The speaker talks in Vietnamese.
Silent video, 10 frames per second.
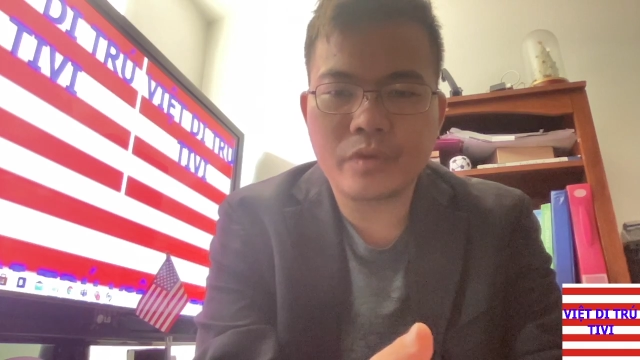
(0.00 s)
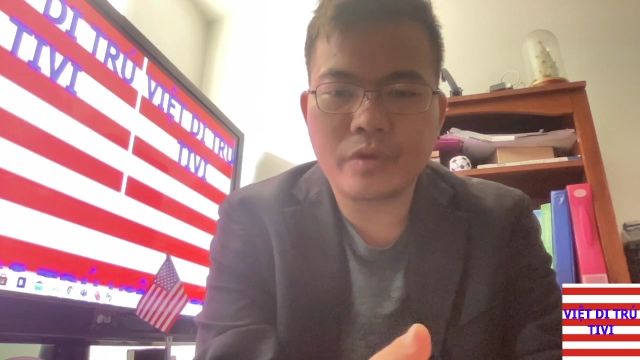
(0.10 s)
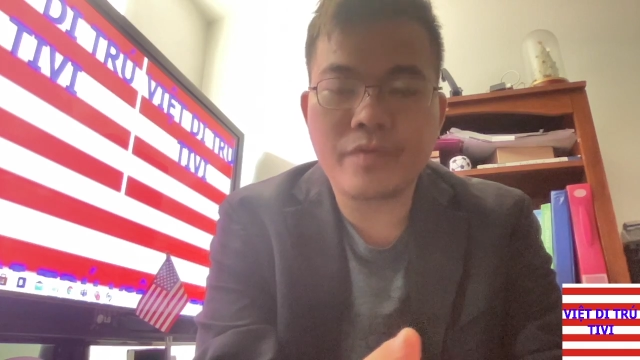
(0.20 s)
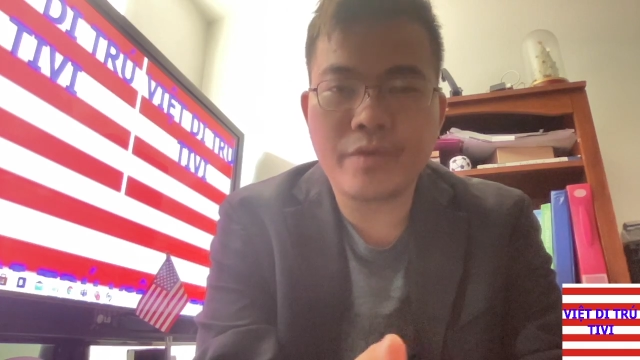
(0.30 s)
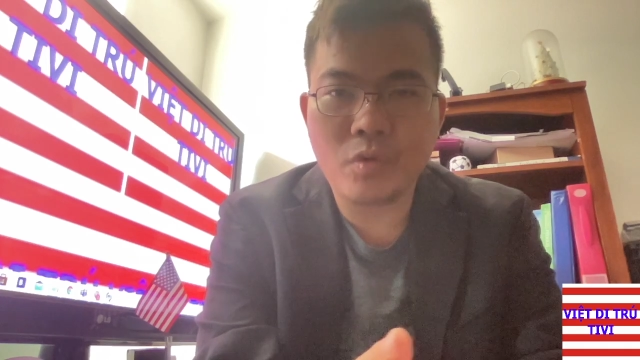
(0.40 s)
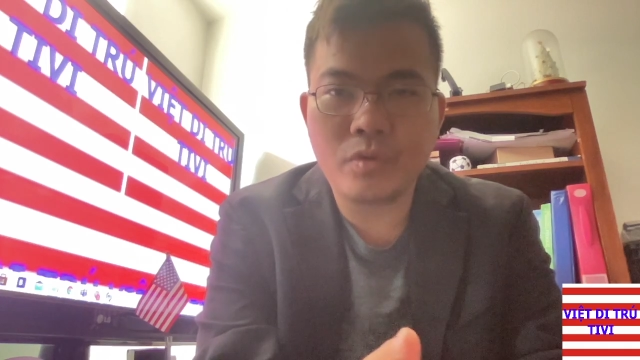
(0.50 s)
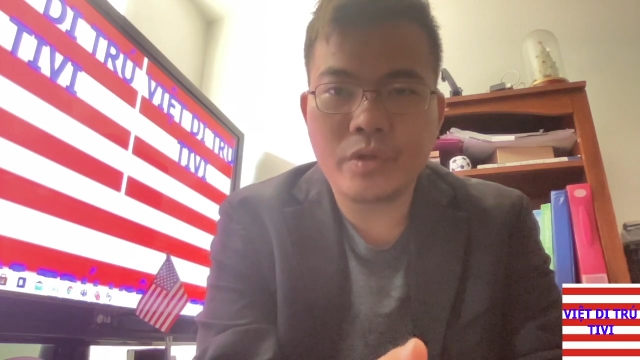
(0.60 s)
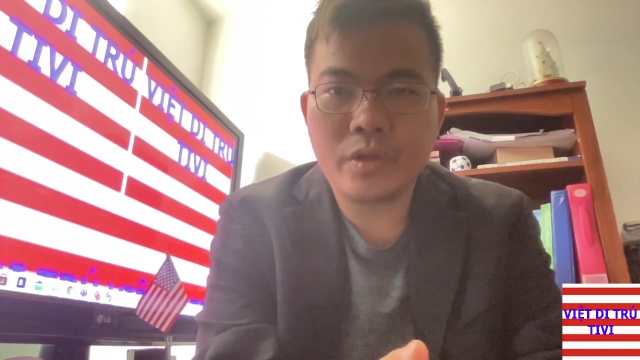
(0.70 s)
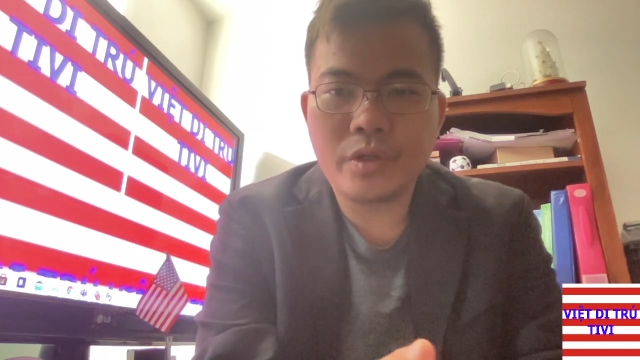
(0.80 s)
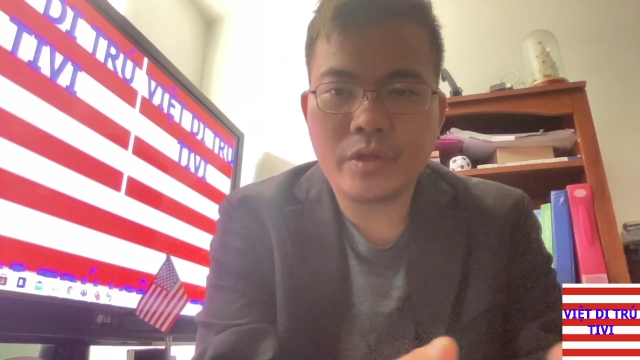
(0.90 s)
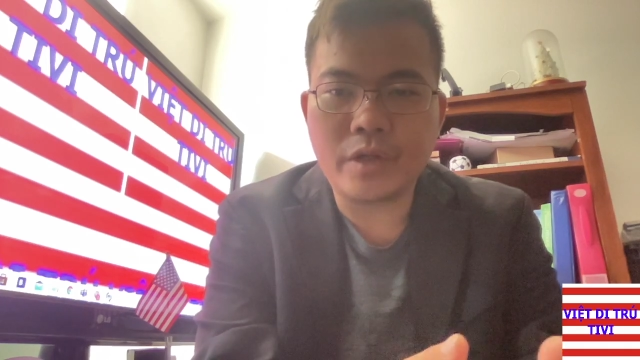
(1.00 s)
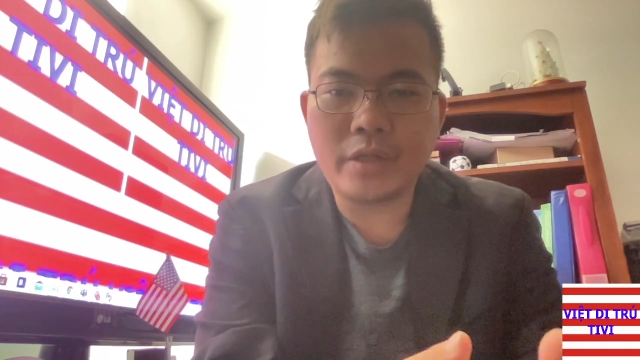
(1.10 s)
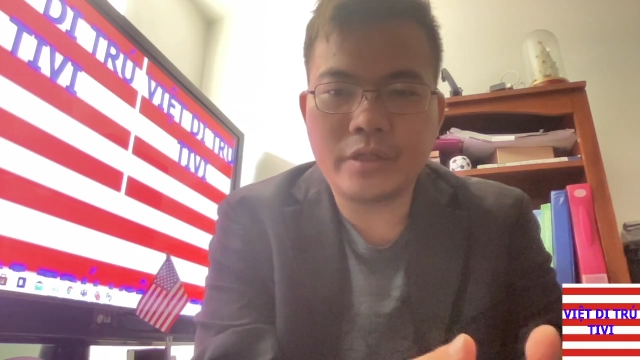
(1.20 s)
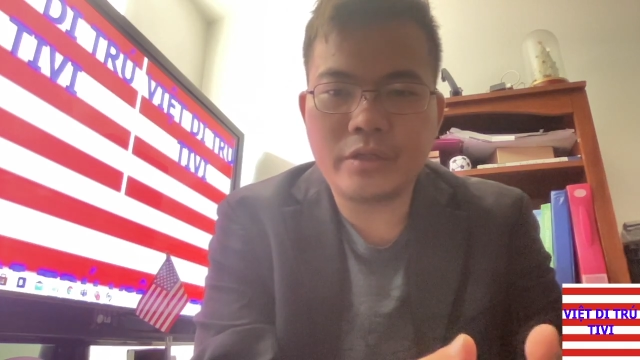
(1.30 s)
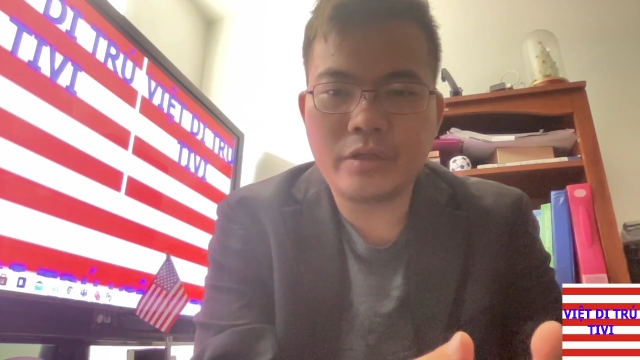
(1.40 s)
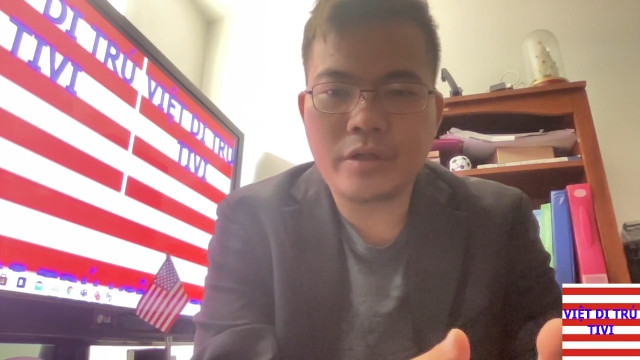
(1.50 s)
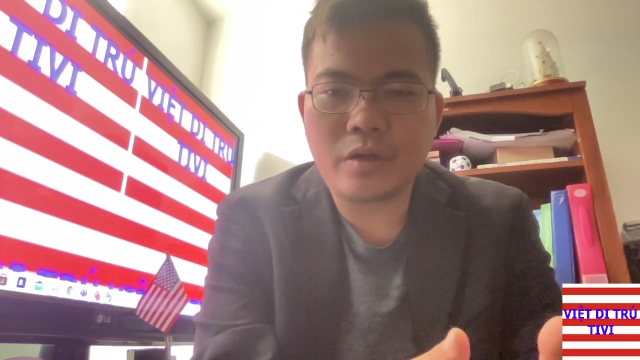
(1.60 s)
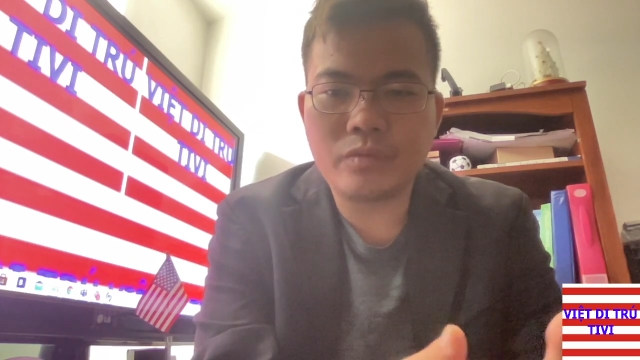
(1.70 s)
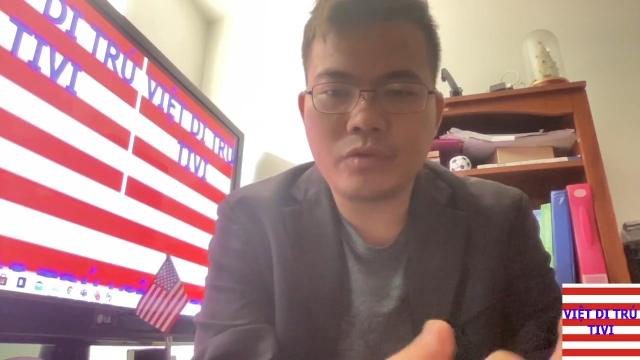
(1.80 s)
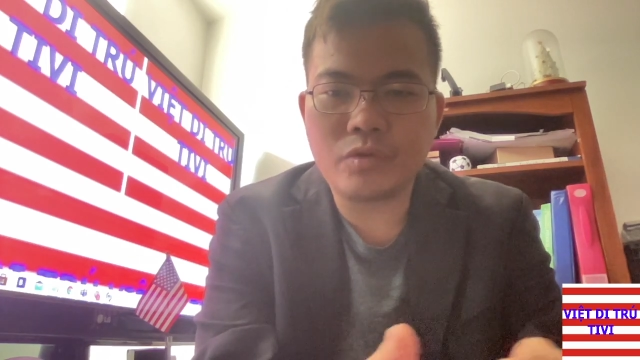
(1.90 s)
trên Facebook gửi đến uh,
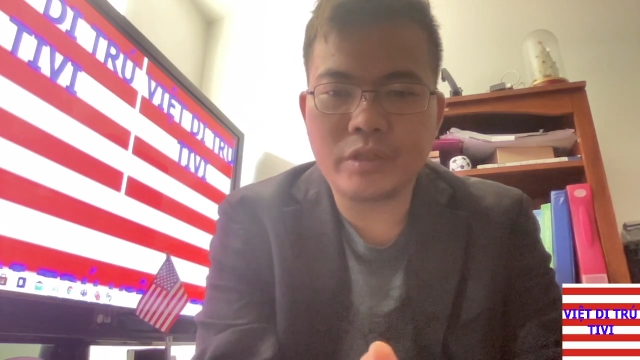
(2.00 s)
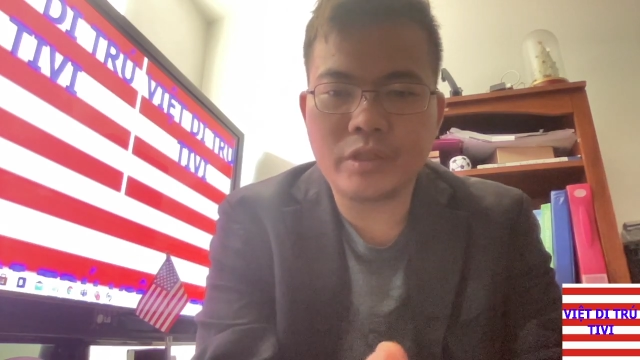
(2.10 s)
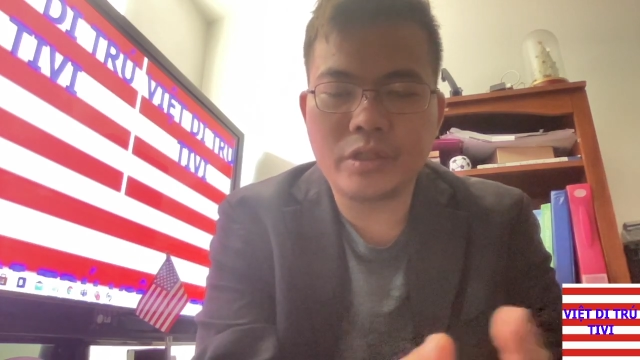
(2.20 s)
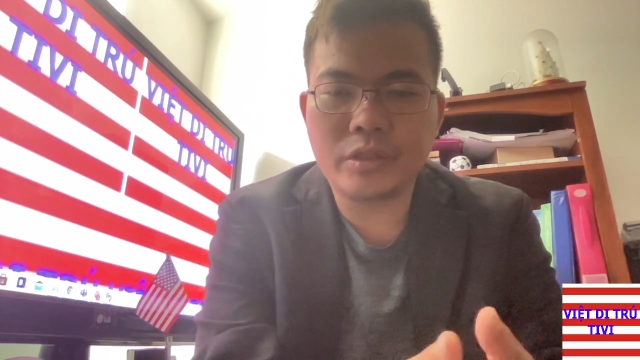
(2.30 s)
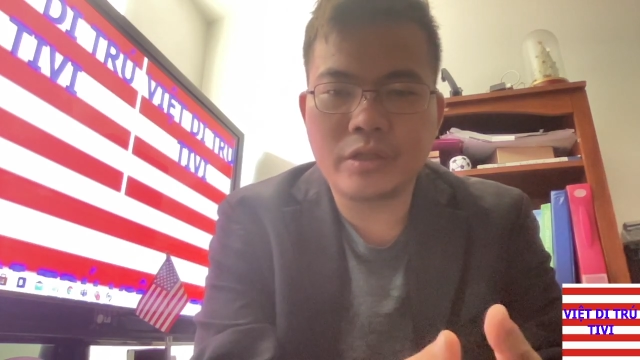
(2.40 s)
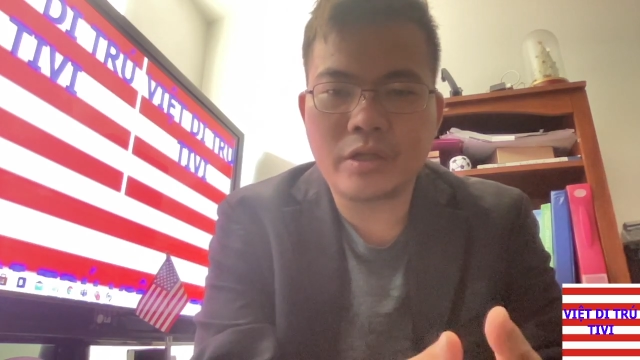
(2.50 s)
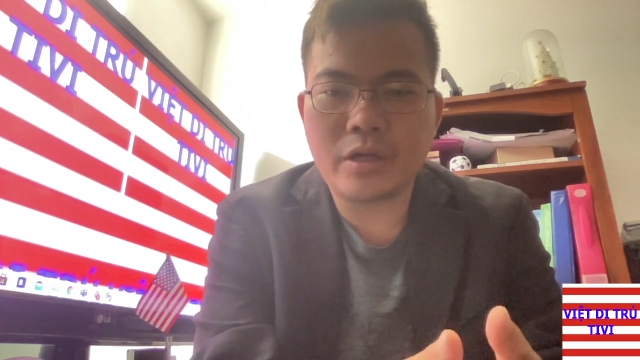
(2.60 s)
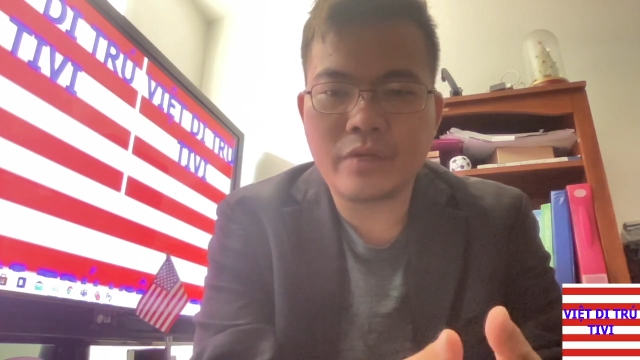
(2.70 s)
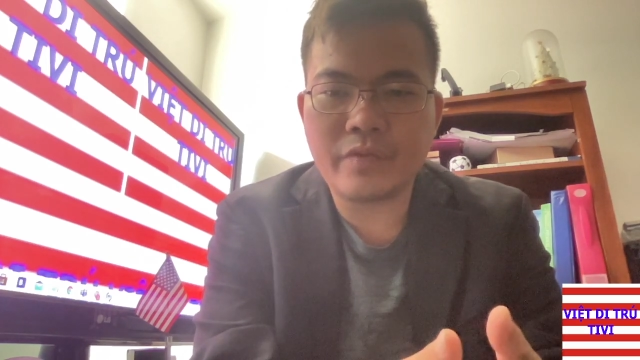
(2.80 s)
ông chủ tịch nước uh,